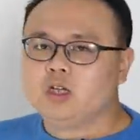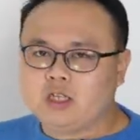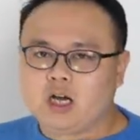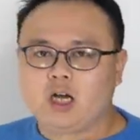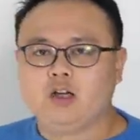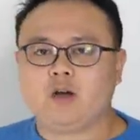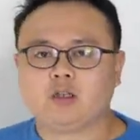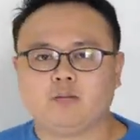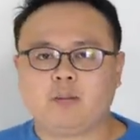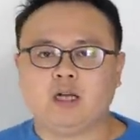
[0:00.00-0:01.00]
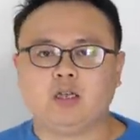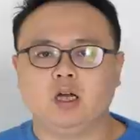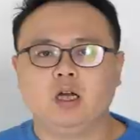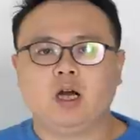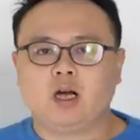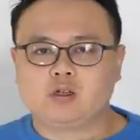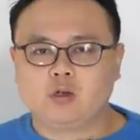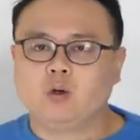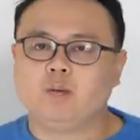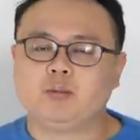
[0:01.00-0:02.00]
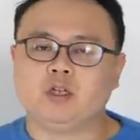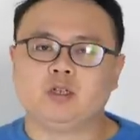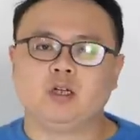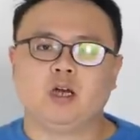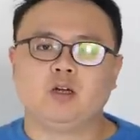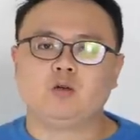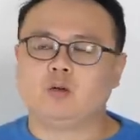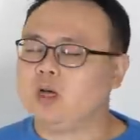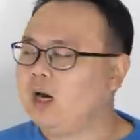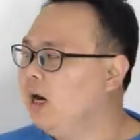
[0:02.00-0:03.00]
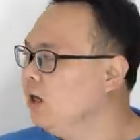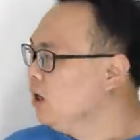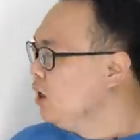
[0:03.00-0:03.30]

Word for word: 人家黑方就把你啊揍得鼻青脸肿的了。